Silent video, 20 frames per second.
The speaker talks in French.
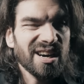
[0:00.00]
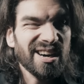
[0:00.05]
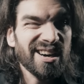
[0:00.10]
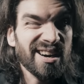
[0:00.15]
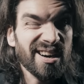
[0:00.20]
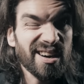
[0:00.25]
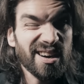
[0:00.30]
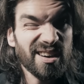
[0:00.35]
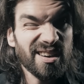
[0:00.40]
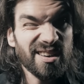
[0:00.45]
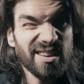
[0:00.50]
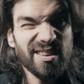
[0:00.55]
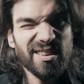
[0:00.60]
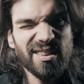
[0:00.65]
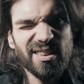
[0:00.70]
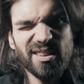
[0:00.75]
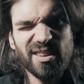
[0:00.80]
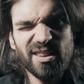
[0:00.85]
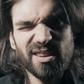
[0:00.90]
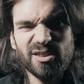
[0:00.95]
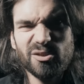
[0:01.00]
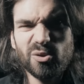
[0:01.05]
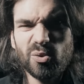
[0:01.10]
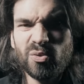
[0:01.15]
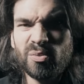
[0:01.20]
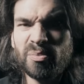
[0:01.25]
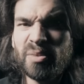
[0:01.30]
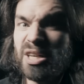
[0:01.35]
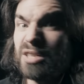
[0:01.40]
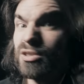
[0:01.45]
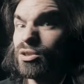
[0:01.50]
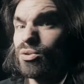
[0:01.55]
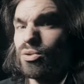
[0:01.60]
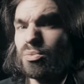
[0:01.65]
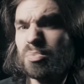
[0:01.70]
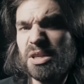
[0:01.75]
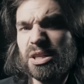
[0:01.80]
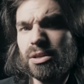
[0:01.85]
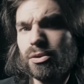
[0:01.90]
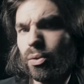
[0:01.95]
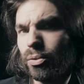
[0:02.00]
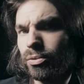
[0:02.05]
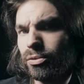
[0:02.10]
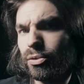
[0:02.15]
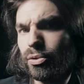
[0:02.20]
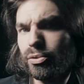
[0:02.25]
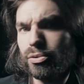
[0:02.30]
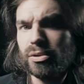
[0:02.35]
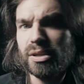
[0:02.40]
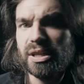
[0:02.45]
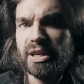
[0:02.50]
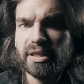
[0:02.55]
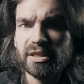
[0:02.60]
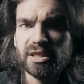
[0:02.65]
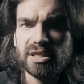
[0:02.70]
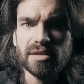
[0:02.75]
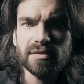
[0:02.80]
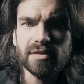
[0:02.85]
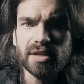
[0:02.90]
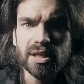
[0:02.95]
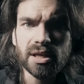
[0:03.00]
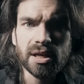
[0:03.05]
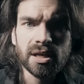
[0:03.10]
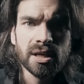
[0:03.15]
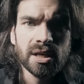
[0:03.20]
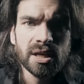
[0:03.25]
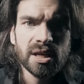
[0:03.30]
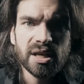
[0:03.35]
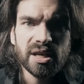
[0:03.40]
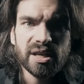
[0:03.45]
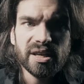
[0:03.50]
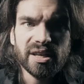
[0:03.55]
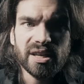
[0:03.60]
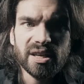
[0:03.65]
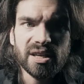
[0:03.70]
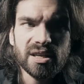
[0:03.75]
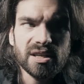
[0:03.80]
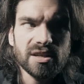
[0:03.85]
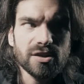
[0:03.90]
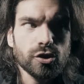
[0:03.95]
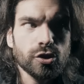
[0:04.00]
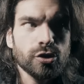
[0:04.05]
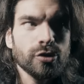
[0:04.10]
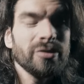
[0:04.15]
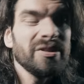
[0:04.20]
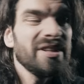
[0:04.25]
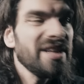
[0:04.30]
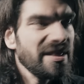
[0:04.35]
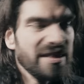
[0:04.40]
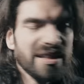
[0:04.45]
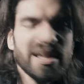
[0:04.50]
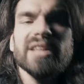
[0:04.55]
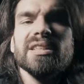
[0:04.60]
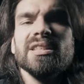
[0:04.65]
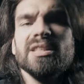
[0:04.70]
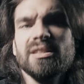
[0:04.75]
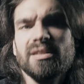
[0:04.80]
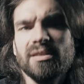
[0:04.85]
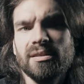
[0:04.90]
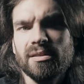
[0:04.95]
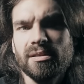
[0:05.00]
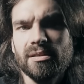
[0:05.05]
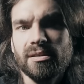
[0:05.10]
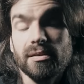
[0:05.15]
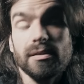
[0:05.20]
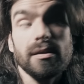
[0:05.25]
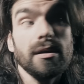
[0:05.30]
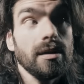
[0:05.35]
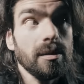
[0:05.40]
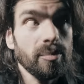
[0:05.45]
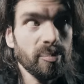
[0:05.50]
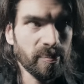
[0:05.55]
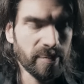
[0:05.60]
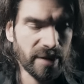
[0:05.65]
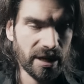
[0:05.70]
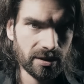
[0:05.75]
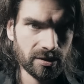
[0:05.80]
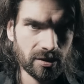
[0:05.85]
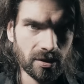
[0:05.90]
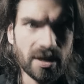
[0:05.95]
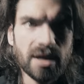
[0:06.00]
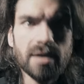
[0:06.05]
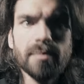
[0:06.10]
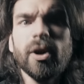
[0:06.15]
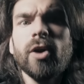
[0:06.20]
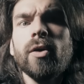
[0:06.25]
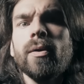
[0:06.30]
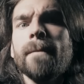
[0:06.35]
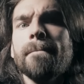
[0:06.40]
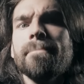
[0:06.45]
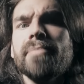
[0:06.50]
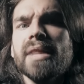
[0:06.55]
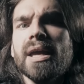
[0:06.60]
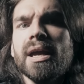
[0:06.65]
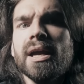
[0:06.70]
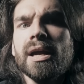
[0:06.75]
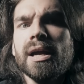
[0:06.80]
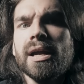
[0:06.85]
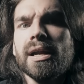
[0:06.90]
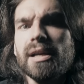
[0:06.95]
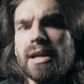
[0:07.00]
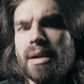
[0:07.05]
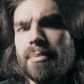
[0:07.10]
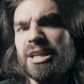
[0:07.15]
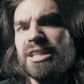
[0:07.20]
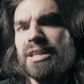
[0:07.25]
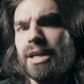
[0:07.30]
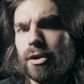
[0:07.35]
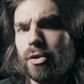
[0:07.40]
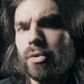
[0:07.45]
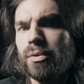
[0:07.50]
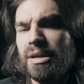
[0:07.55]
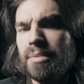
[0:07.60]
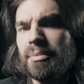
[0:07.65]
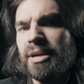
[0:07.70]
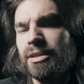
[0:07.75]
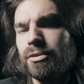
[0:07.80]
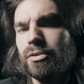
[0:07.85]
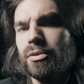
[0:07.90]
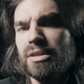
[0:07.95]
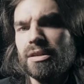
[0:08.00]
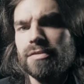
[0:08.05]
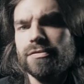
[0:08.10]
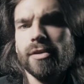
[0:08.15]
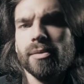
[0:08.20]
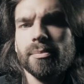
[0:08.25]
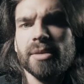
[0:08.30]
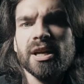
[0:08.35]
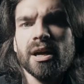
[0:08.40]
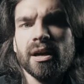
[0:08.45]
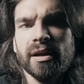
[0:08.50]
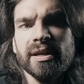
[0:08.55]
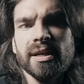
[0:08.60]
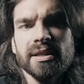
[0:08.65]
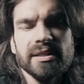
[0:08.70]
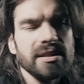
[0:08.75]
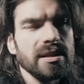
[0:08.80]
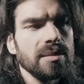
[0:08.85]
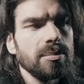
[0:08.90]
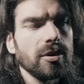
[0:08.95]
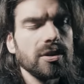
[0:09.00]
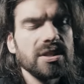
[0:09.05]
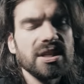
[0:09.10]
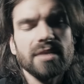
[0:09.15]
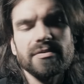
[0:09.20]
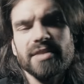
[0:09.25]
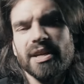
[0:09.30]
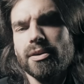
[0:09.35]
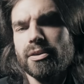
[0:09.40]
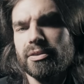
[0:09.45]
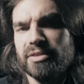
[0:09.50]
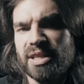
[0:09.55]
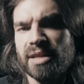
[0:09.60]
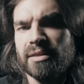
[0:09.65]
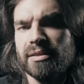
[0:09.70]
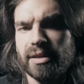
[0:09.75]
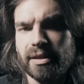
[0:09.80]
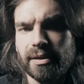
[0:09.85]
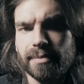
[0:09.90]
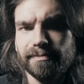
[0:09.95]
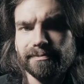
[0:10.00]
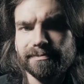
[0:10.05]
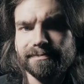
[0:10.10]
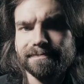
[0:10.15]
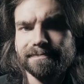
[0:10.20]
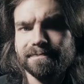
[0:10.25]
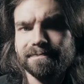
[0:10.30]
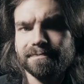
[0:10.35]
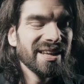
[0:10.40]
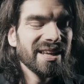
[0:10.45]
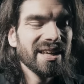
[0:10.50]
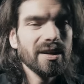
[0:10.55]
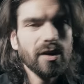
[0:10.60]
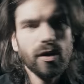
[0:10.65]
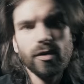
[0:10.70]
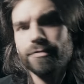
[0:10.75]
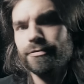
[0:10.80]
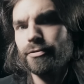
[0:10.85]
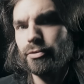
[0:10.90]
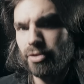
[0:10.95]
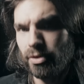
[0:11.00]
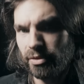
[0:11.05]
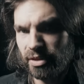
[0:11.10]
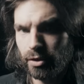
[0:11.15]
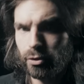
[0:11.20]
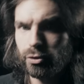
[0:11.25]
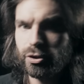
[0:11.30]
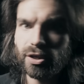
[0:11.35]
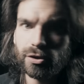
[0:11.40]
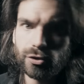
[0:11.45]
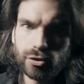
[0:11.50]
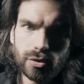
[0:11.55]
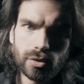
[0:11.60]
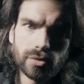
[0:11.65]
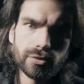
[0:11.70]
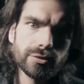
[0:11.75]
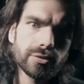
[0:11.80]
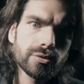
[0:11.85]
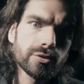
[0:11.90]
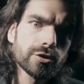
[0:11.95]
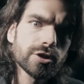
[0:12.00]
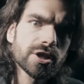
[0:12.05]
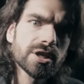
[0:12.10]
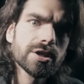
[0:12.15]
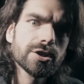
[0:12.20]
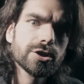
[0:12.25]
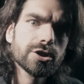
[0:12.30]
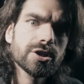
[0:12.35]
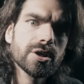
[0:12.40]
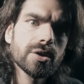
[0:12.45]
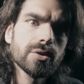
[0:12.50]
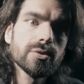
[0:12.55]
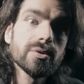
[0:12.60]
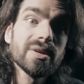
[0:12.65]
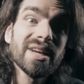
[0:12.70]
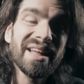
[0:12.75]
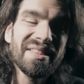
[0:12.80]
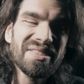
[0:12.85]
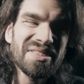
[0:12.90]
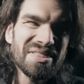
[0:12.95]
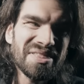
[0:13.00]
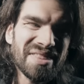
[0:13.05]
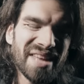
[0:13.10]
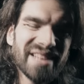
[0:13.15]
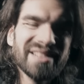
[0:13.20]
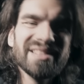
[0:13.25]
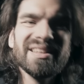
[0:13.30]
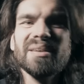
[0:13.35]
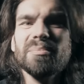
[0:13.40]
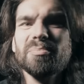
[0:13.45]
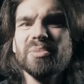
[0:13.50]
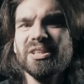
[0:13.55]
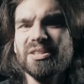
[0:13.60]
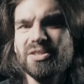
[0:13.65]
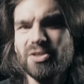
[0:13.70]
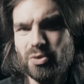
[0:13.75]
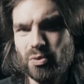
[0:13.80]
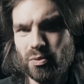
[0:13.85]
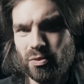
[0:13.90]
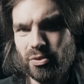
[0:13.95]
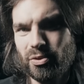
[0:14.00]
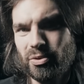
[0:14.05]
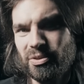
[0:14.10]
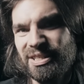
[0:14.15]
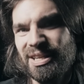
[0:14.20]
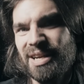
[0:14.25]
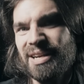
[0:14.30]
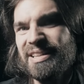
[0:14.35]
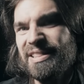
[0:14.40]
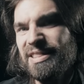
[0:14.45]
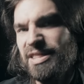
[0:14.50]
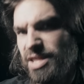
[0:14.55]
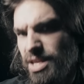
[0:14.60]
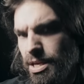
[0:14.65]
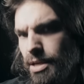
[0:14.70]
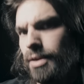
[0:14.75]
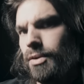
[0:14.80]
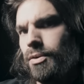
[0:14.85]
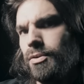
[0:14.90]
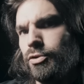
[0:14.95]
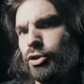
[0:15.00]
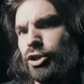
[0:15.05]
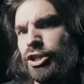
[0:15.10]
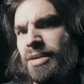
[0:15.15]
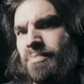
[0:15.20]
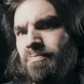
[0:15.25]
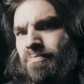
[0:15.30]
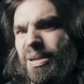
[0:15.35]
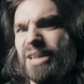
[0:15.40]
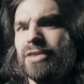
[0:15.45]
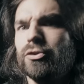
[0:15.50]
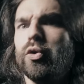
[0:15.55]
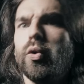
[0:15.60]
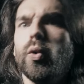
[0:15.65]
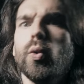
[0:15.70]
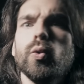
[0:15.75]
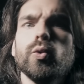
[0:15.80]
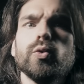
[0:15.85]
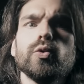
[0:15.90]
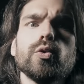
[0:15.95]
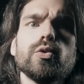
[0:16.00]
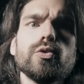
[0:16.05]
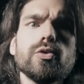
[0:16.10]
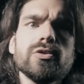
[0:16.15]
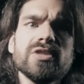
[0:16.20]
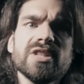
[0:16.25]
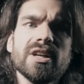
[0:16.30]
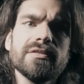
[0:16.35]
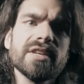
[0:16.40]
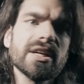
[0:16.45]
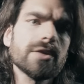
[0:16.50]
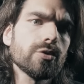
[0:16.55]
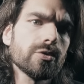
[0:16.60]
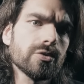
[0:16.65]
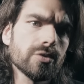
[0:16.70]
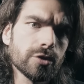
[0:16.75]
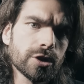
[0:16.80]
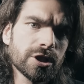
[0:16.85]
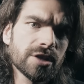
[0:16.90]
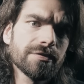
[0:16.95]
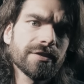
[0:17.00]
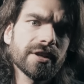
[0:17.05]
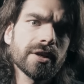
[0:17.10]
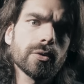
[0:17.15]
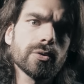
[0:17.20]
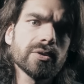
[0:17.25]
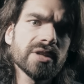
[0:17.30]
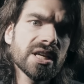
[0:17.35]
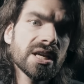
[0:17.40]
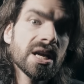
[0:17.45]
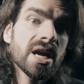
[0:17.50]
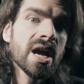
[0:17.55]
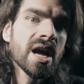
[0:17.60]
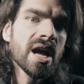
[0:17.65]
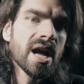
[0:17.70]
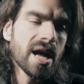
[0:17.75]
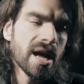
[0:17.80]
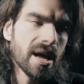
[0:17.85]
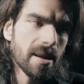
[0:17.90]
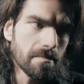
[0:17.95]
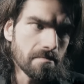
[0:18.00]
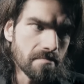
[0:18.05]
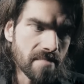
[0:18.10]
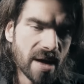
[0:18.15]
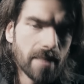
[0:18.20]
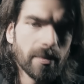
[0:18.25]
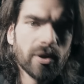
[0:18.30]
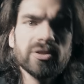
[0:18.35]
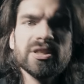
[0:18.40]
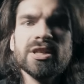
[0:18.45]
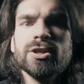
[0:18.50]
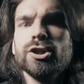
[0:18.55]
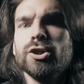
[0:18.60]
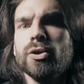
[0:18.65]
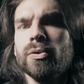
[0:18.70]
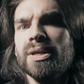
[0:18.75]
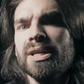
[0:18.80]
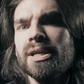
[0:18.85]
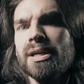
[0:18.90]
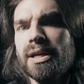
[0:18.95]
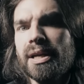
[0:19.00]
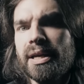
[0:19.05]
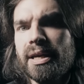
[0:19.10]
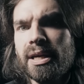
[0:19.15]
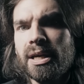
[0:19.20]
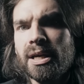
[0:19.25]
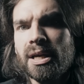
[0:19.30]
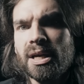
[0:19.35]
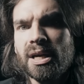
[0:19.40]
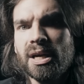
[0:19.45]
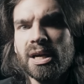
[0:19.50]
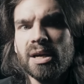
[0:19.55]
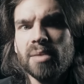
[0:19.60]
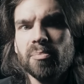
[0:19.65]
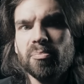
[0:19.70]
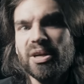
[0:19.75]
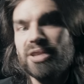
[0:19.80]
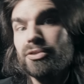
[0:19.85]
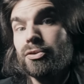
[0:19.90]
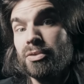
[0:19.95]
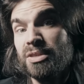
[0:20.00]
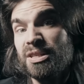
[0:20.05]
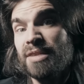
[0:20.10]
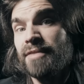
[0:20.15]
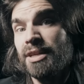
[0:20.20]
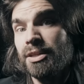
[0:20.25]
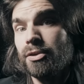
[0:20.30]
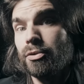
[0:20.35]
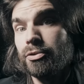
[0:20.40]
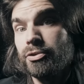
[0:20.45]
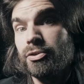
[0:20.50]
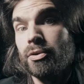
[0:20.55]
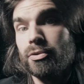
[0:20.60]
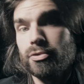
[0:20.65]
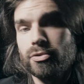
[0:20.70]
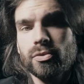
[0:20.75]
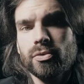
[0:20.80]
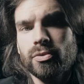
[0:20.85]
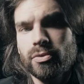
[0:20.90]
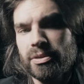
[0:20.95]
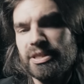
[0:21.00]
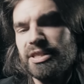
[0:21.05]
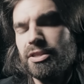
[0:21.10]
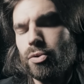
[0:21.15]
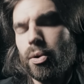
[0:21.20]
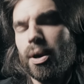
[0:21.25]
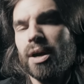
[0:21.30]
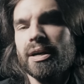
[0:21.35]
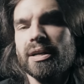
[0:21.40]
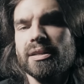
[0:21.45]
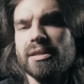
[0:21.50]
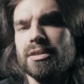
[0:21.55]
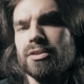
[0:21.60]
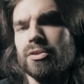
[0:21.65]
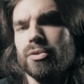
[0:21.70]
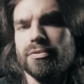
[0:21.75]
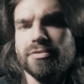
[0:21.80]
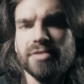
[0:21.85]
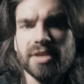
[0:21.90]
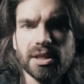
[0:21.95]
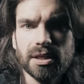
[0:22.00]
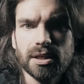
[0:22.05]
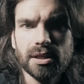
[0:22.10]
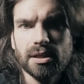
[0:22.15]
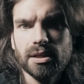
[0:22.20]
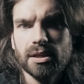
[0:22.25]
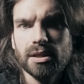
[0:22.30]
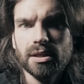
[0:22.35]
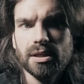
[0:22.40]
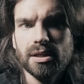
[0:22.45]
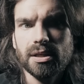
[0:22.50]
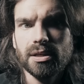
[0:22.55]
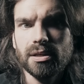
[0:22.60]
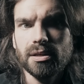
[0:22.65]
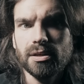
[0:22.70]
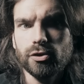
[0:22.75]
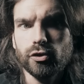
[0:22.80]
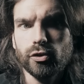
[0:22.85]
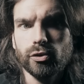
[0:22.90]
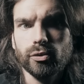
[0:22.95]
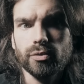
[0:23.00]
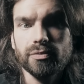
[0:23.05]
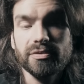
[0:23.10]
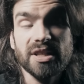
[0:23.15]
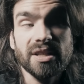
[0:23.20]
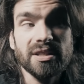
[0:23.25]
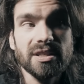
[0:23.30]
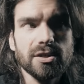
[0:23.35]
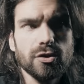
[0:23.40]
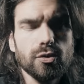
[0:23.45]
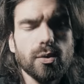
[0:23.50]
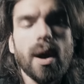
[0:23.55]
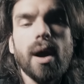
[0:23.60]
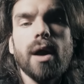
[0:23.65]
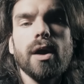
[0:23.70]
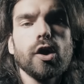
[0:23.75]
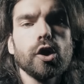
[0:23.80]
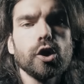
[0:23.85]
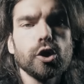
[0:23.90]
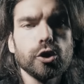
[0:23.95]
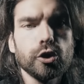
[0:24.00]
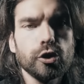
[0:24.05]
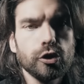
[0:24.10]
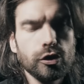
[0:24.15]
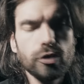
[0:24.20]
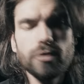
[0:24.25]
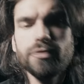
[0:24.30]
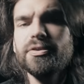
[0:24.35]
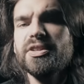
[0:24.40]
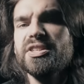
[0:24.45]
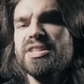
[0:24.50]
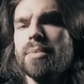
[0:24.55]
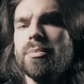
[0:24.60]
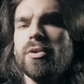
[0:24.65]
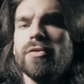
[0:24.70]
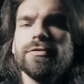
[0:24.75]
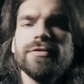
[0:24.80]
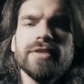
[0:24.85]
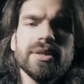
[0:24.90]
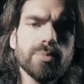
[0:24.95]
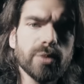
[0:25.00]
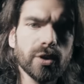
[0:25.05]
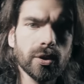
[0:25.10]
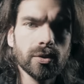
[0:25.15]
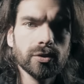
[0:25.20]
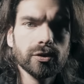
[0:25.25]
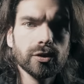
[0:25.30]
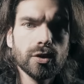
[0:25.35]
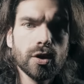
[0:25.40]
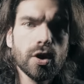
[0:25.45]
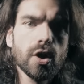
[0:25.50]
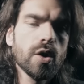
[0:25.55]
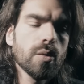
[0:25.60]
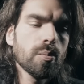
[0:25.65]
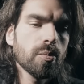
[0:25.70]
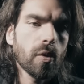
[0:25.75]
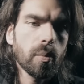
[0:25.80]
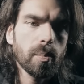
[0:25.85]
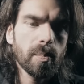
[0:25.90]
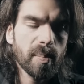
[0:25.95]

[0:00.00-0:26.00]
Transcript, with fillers: à un combat stupide contre le nucléaire civil, et je déteste, personnellement, la manière qu'ont les mecs de déformer la réalité pour servir leurs intérêts. Et en faisant des recherches sur le sujet, j'ai eu la nette impression que ça les dérangeait pas trop de se servir de ce chiffre erroné, même en sachant qu'il l'est, parce que ça va dans le sens de l'histoire catastrophique. Et je trouve cette histoire suffisamment flippante pour